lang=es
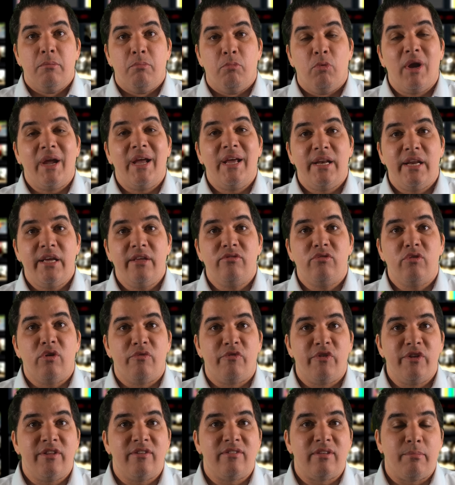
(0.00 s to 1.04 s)
Buen inicio
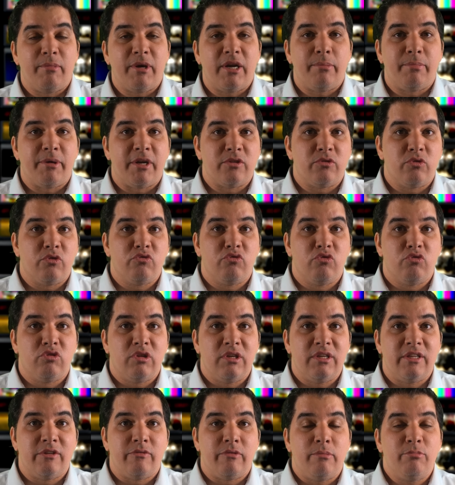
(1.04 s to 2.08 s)
de fin de semana para todos
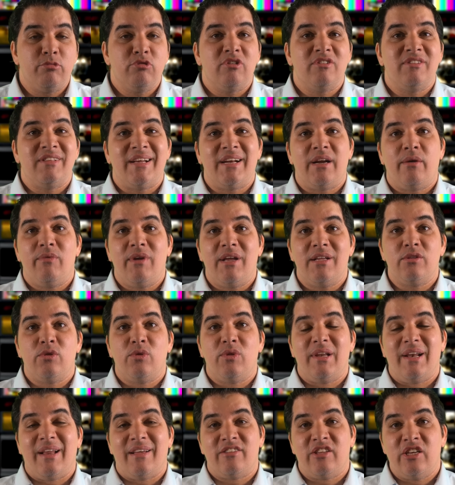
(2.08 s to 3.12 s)
ustedes. Vamos a estar hablando
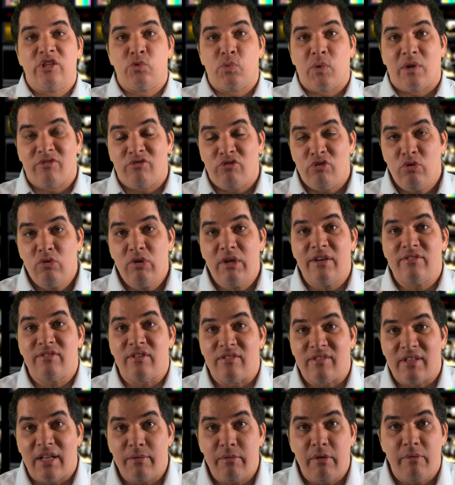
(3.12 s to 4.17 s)
de la situación que se
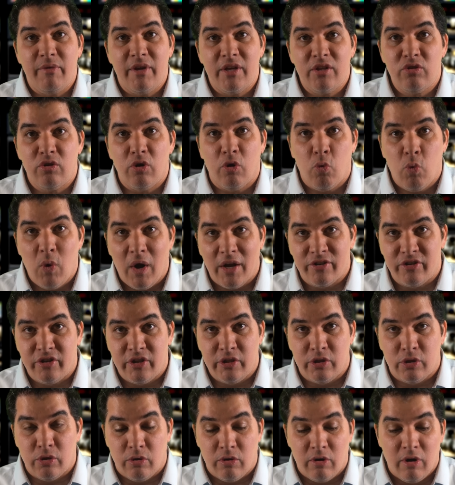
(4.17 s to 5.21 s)
está viviendo en
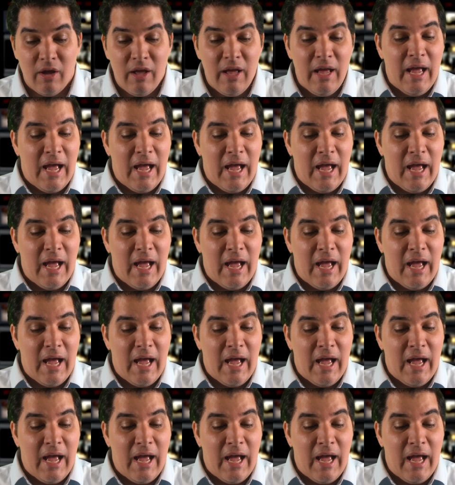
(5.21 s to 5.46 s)
Washington.